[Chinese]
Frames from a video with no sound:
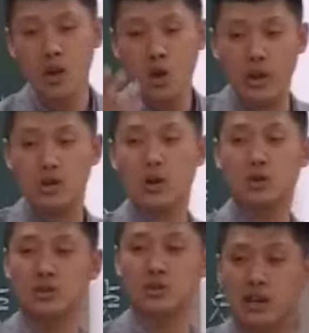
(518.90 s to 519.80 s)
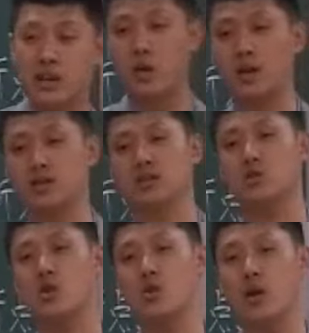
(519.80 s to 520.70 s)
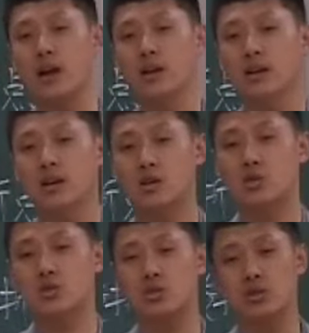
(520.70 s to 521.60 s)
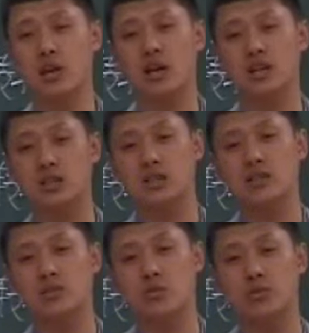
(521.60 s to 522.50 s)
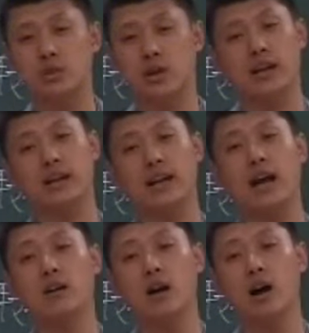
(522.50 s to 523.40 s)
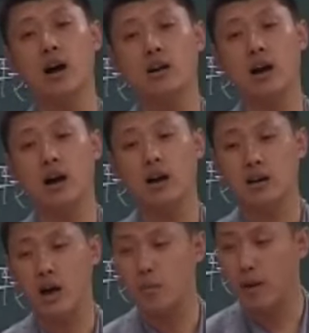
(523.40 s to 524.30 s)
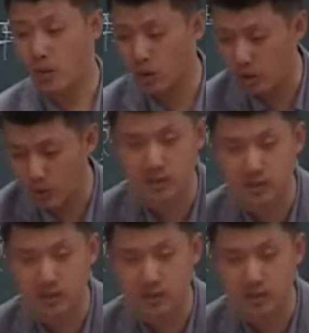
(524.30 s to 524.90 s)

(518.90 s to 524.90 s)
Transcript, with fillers: 回去之后，总司令也回到自己的庄园。呃，种养养鸡，种葡萄也也干这个，啊。然后美国就乱了